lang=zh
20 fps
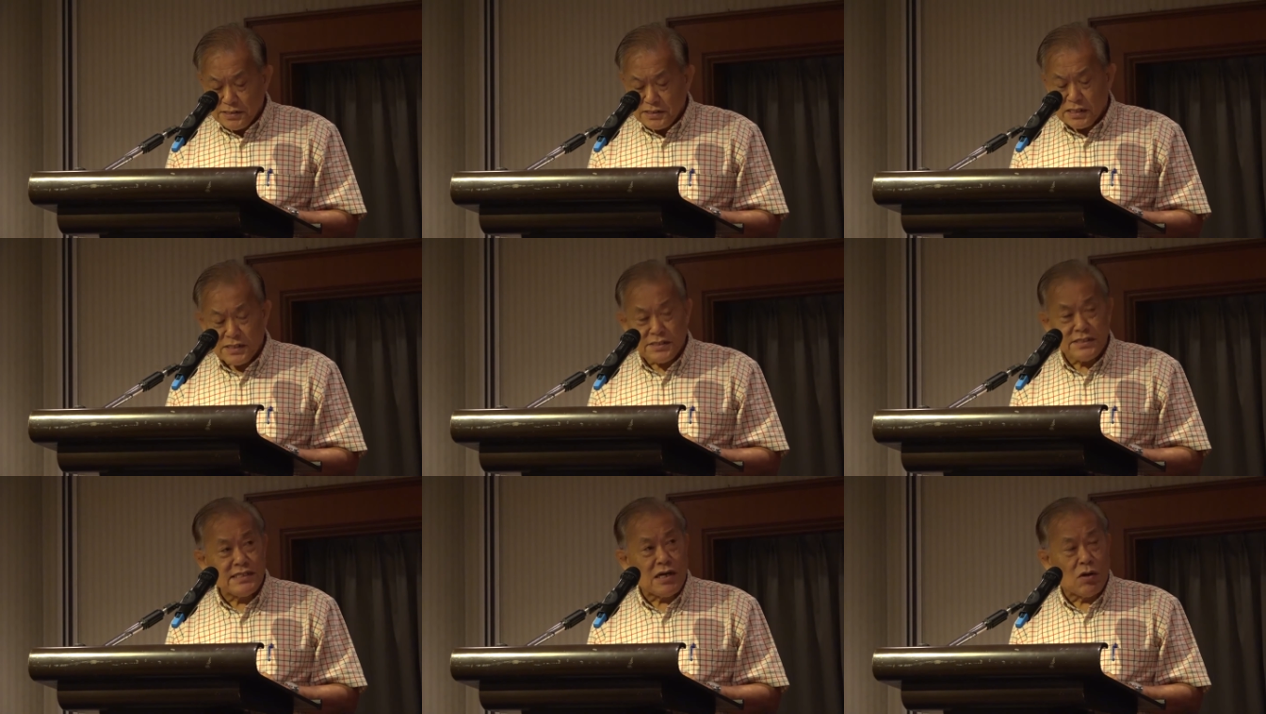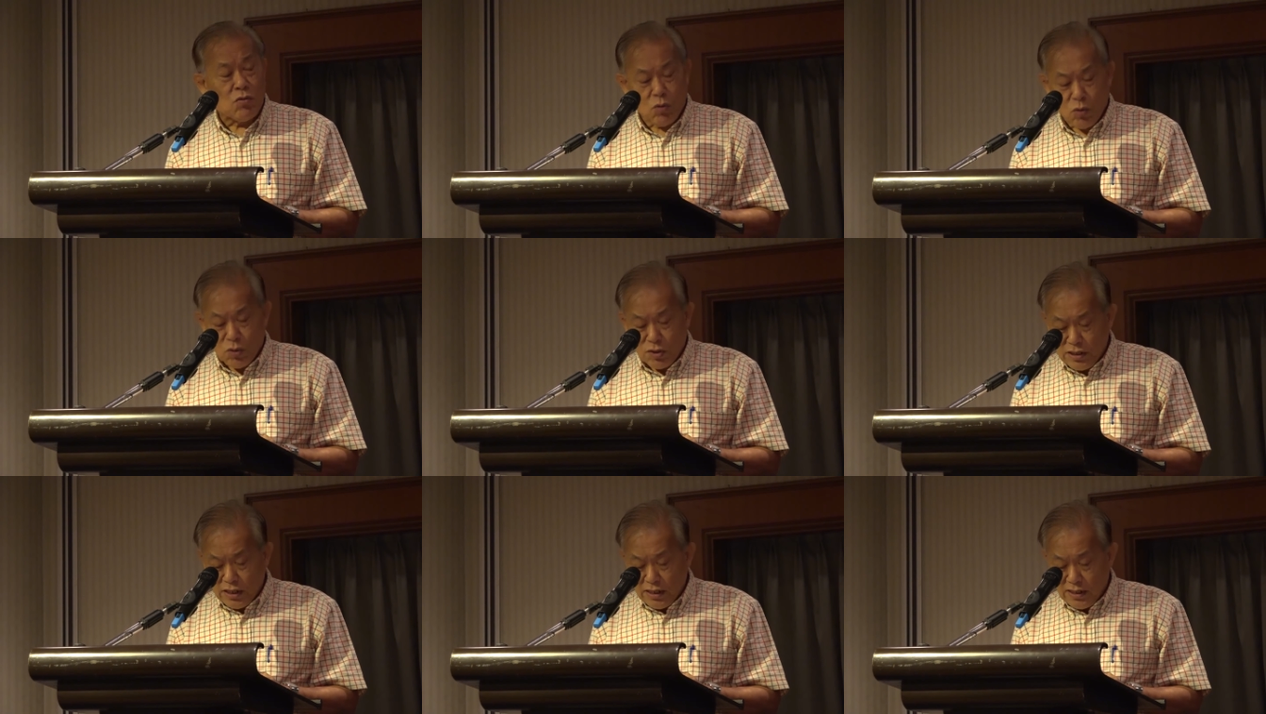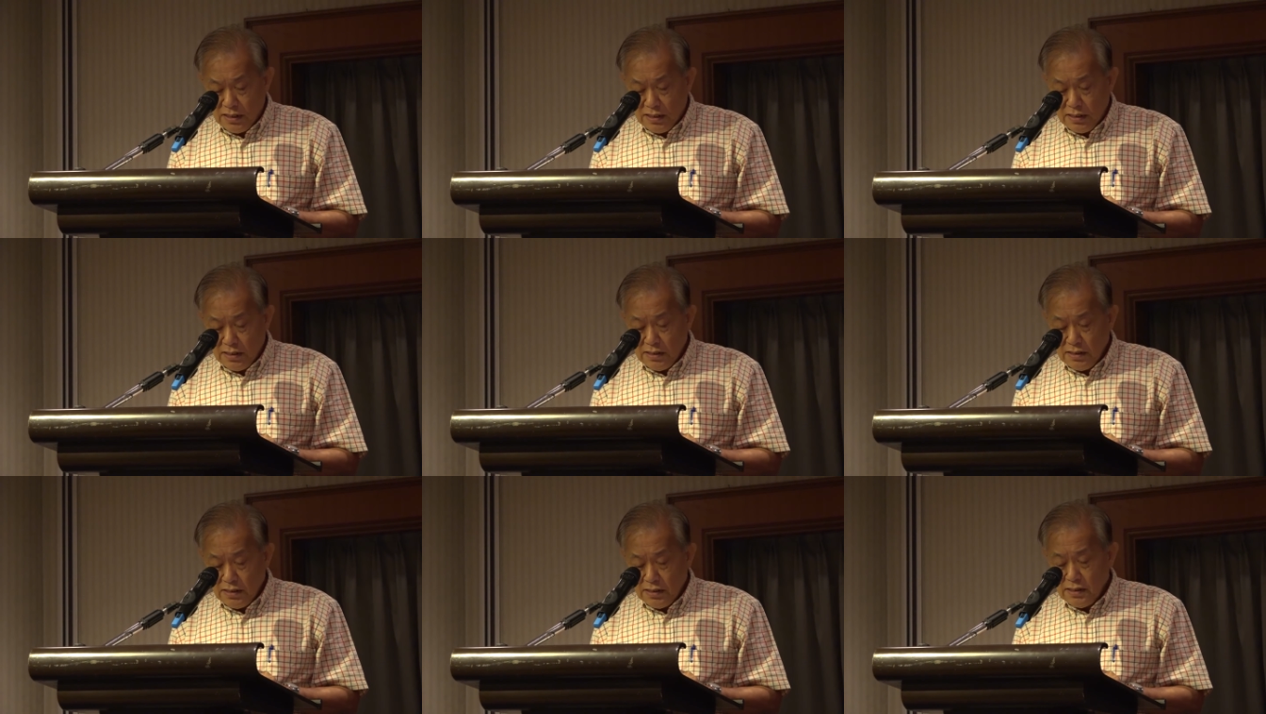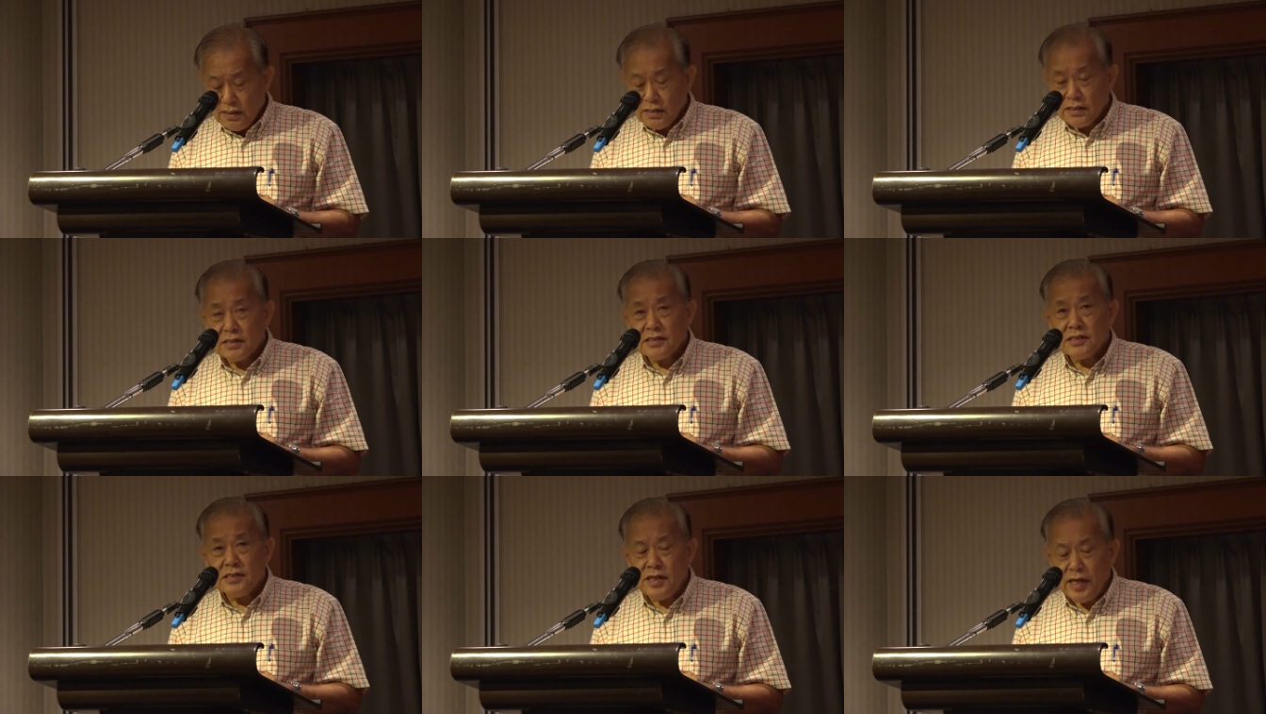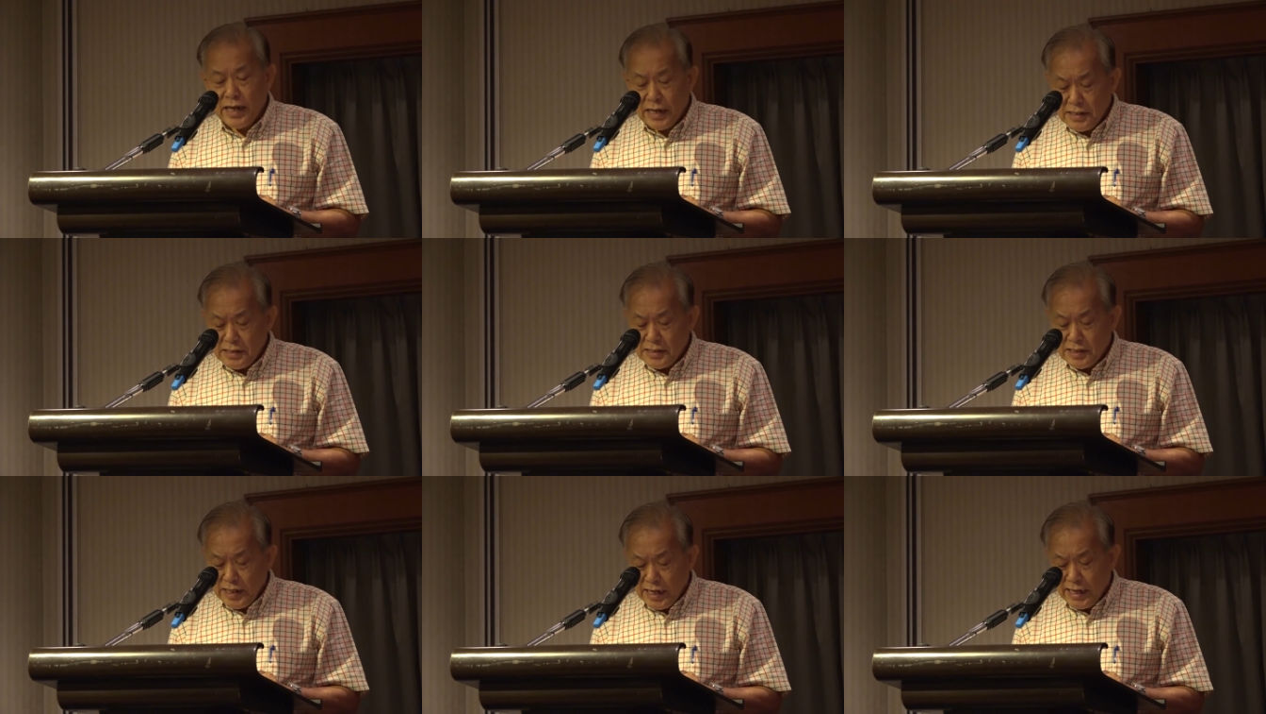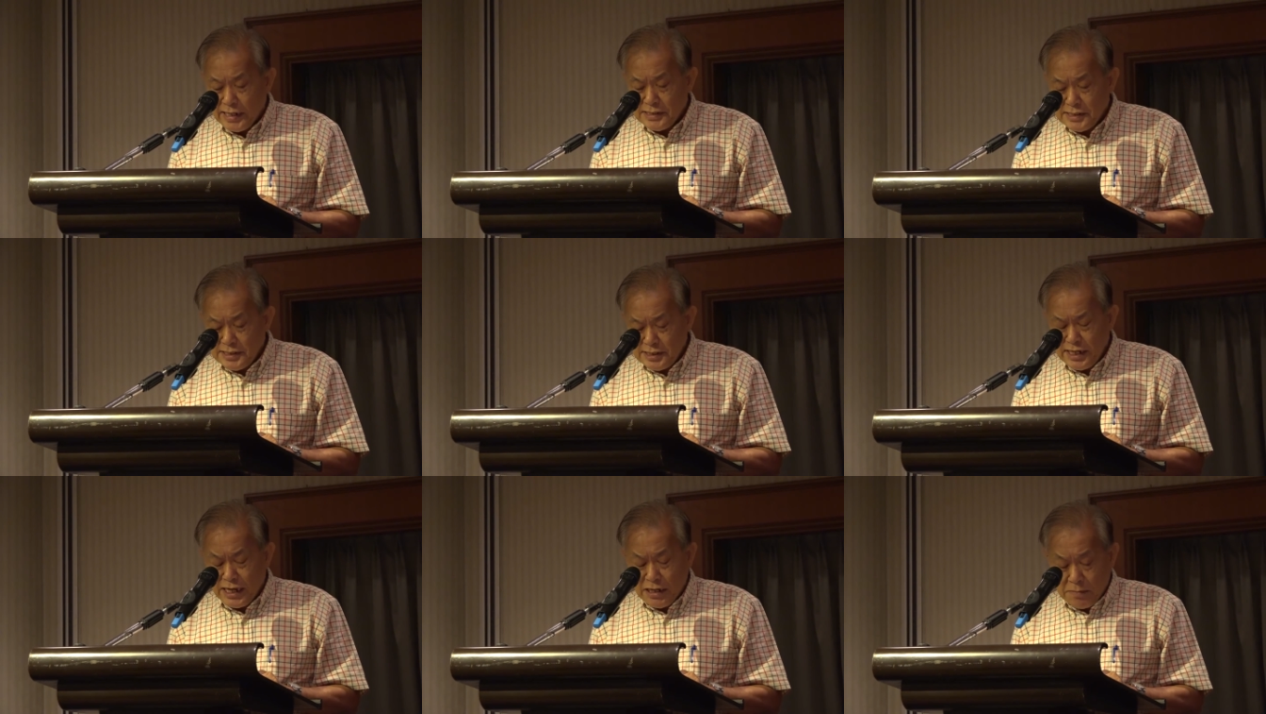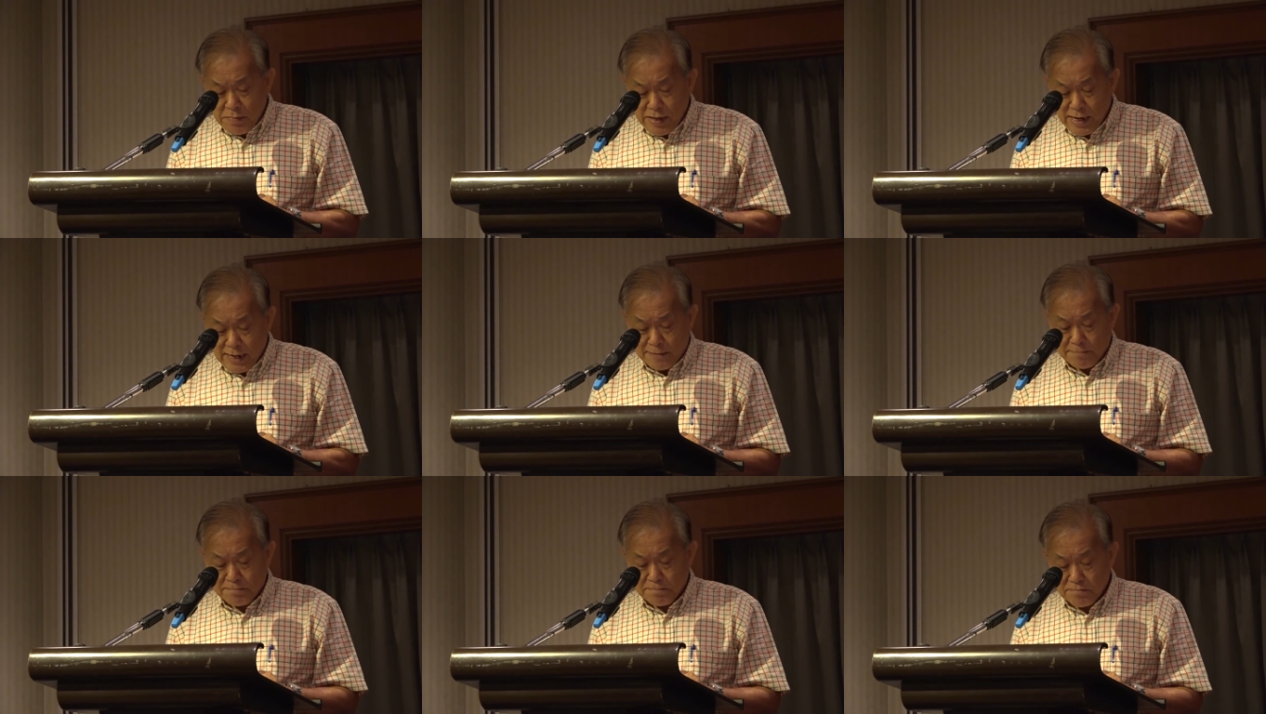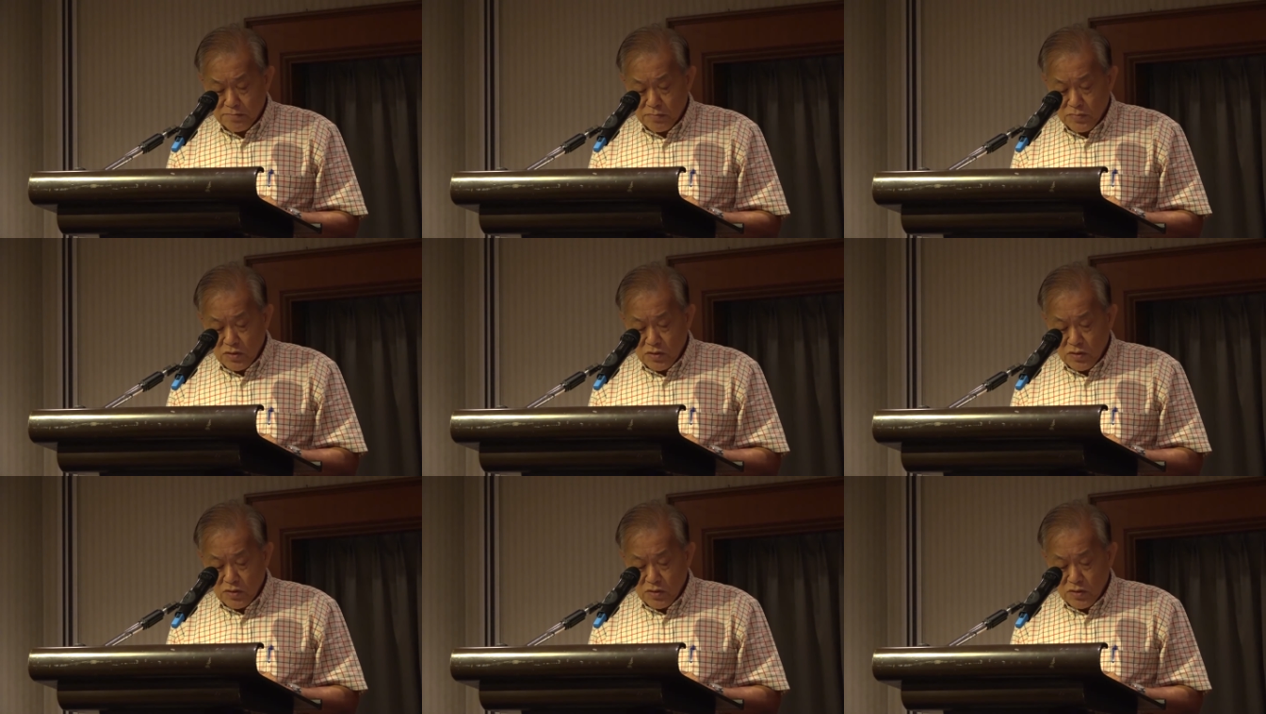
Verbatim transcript: 这个角落里，天天见面，